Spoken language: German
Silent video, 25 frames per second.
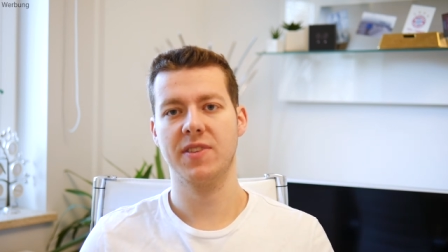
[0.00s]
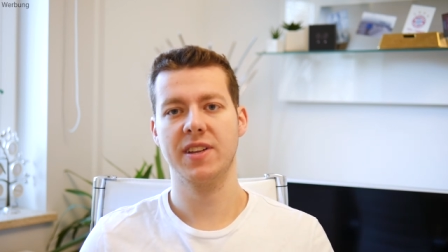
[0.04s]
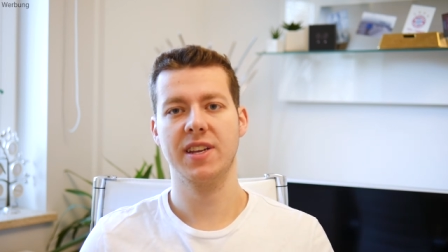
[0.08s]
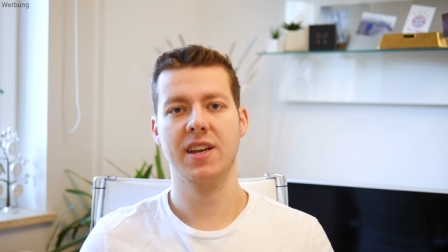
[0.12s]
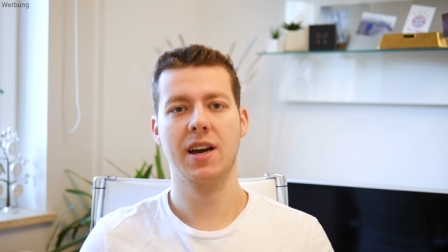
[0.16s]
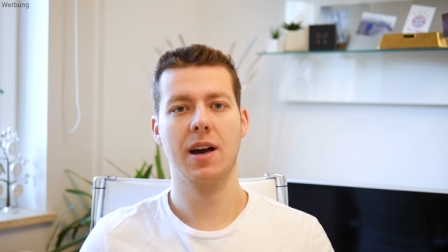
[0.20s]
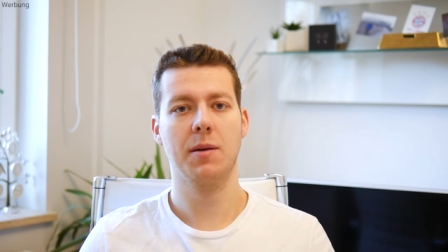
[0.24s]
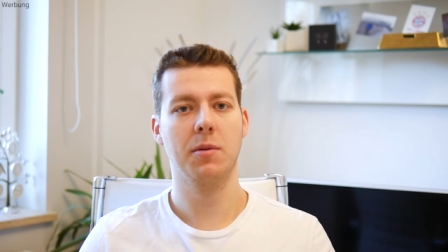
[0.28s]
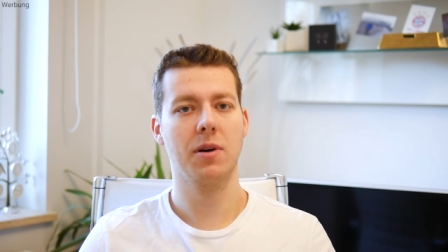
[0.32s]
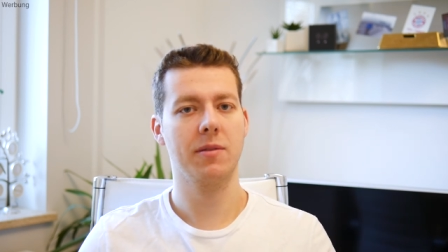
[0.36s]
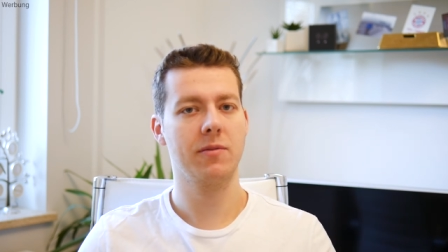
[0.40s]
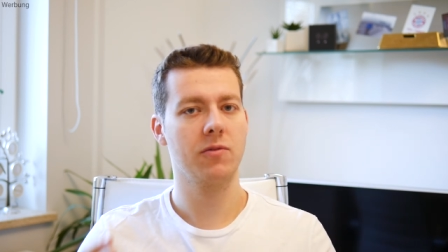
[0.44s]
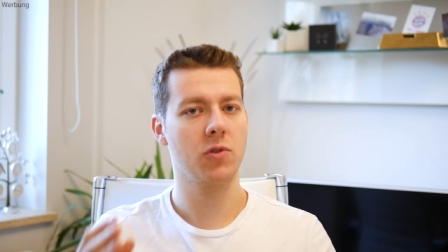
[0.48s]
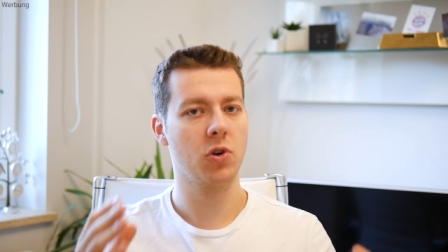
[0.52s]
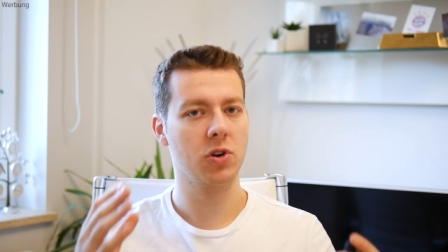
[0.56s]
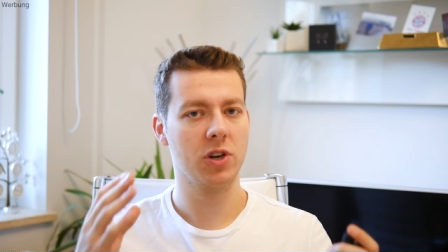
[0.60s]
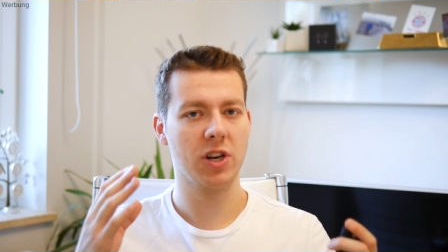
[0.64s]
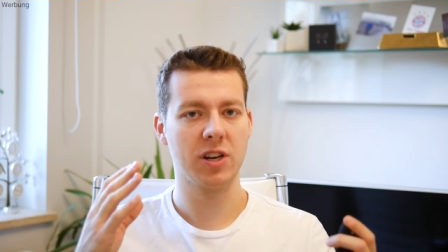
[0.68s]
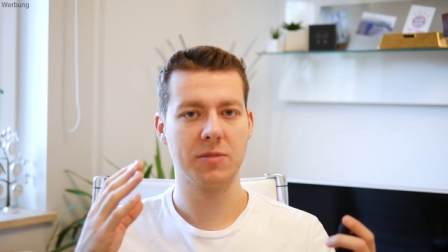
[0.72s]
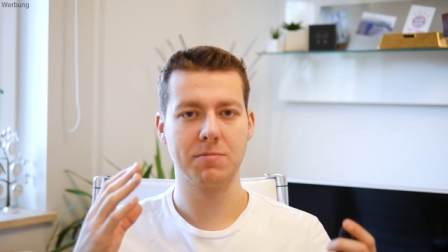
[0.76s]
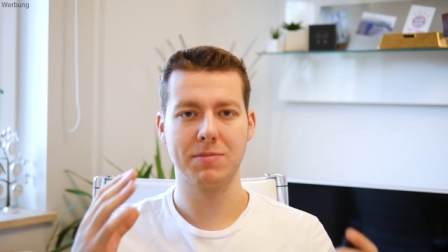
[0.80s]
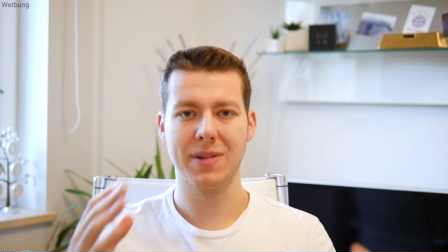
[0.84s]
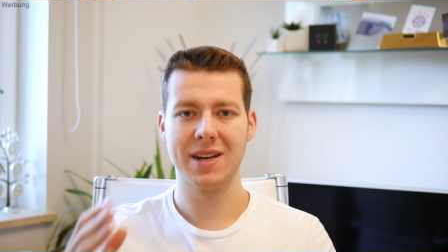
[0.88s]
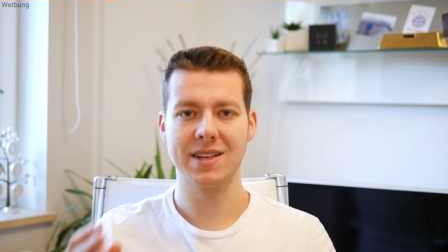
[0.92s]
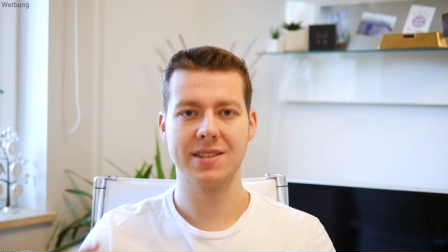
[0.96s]
Wenn ihr aber
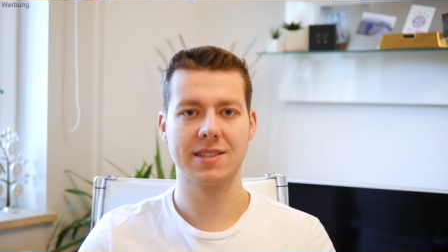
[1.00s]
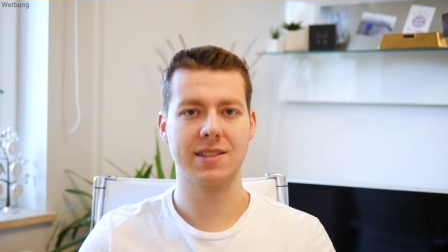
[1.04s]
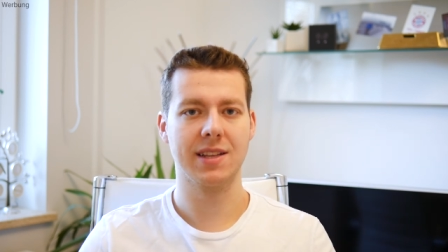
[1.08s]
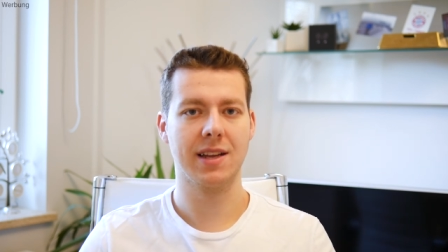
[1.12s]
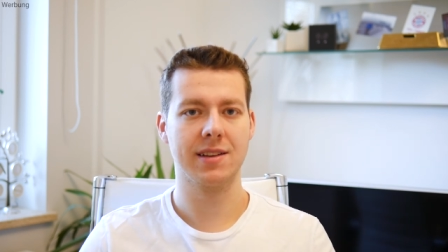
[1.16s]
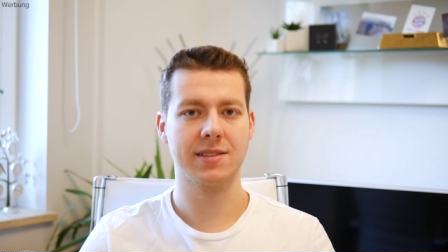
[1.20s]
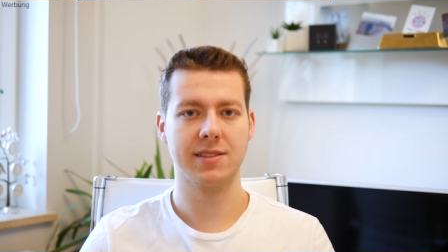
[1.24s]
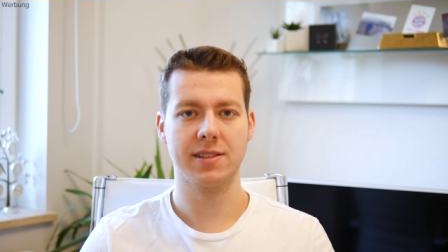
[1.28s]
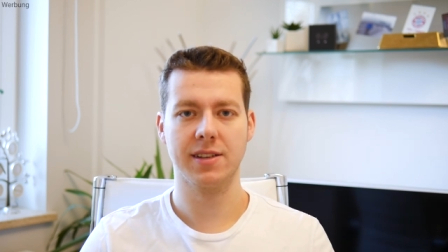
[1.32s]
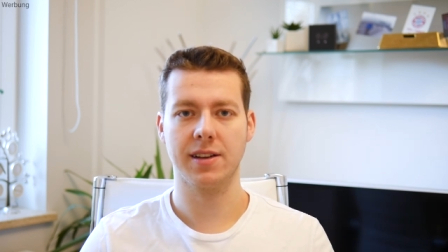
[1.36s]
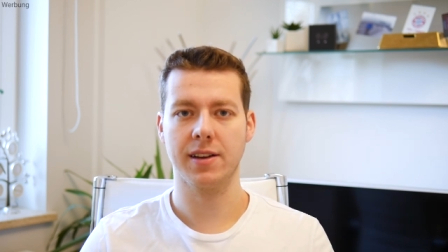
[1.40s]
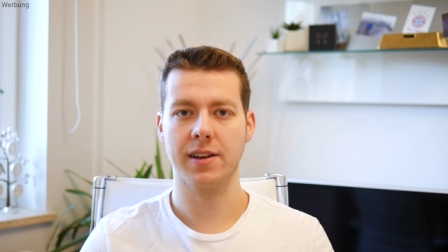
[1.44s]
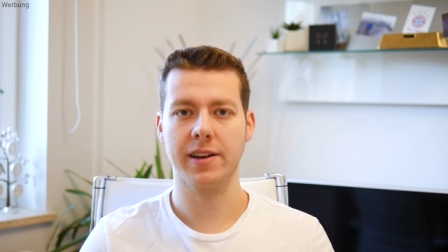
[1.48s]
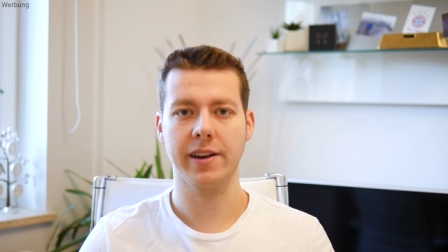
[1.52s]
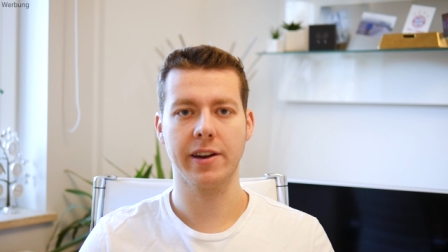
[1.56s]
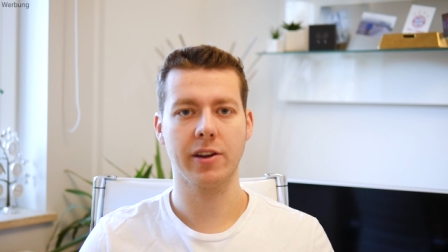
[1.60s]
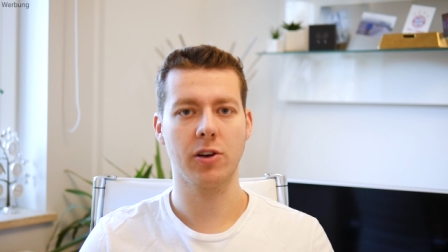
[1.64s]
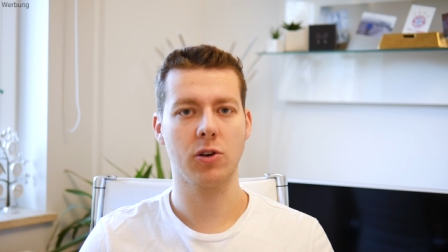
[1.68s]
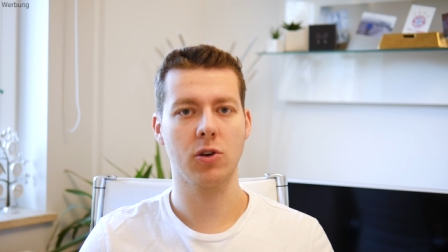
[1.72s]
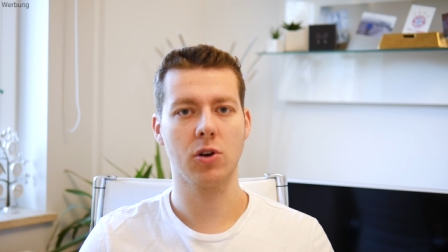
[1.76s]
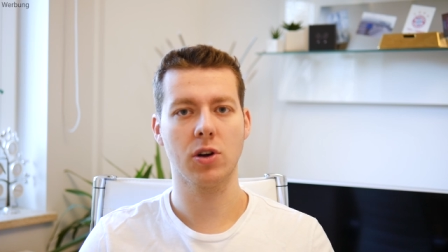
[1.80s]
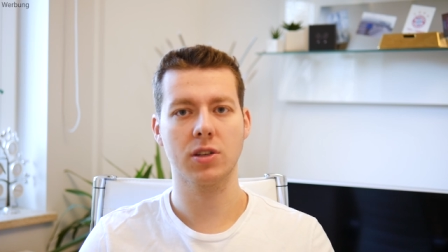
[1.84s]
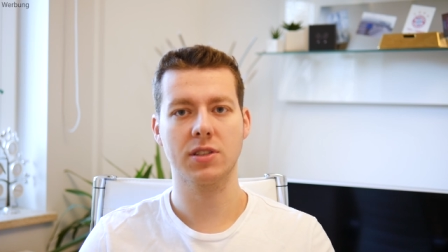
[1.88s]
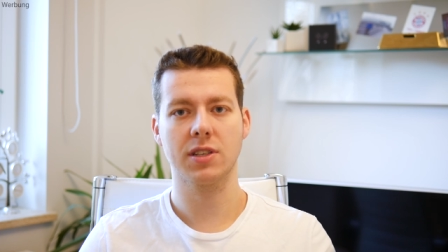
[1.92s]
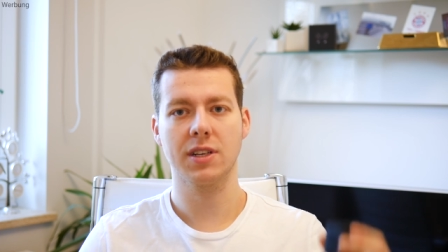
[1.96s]
wirklich basslastige
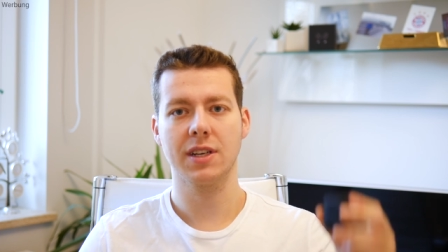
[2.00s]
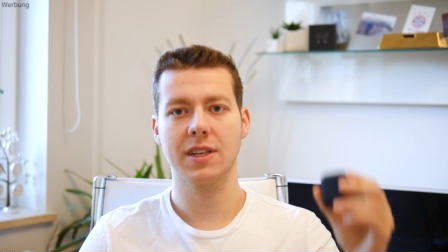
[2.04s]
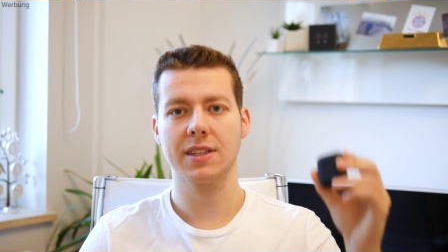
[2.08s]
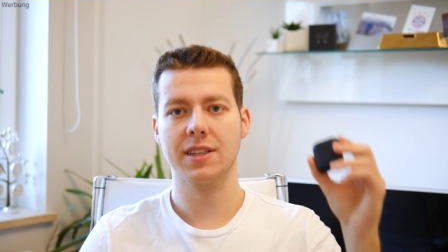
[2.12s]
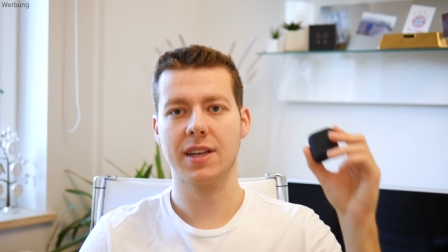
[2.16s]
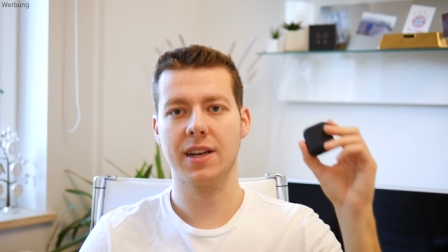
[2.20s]
Lieder hört,